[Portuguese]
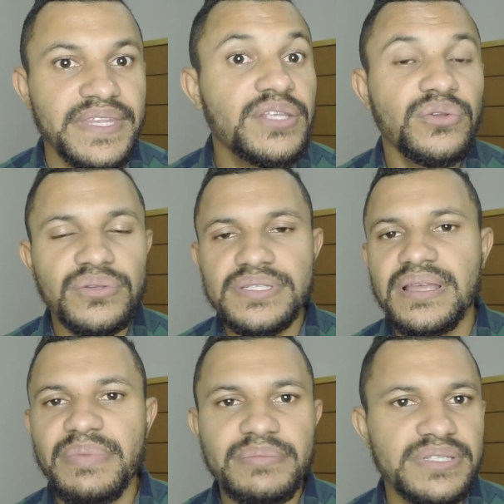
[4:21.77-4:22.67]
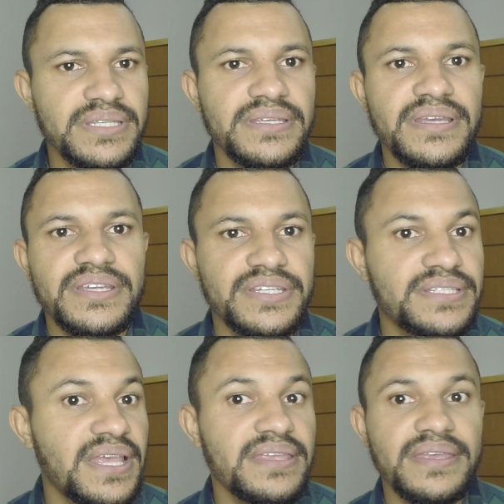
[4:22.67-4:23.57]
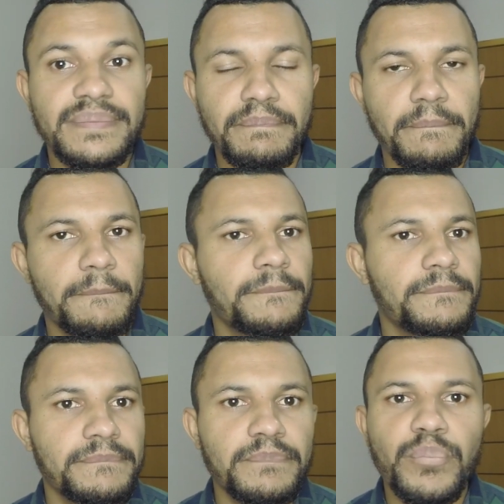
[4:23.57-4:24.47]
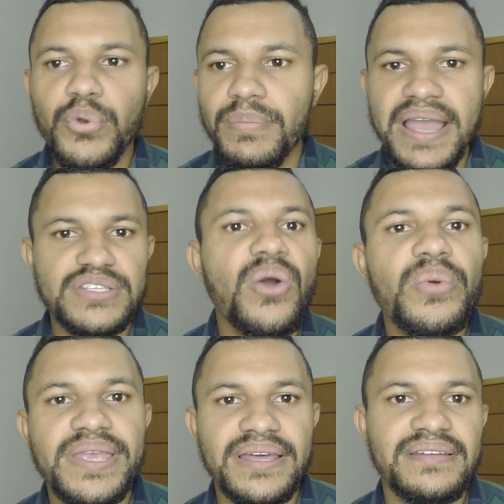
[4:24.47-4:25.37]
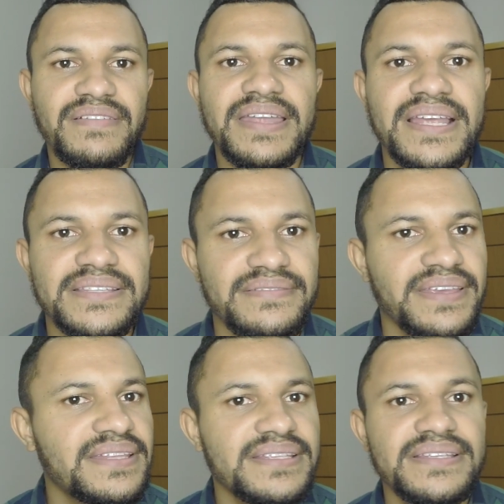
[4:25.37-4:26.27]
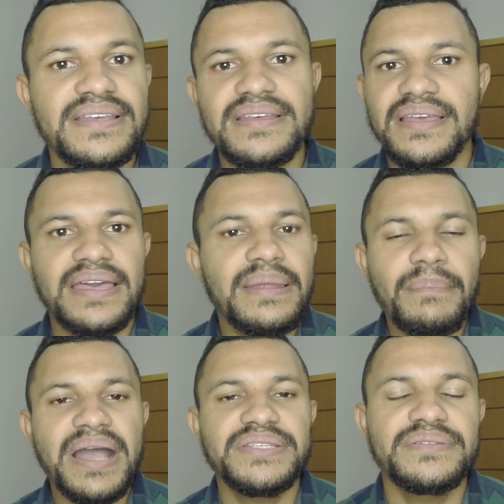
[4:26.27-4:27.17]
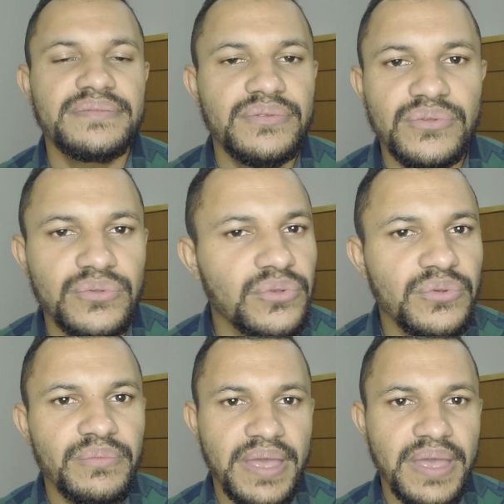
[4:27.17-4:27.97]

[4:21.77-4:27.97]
E todos sabemos que XRE por mais ruim que ela vai nas vendas, ela bate todo.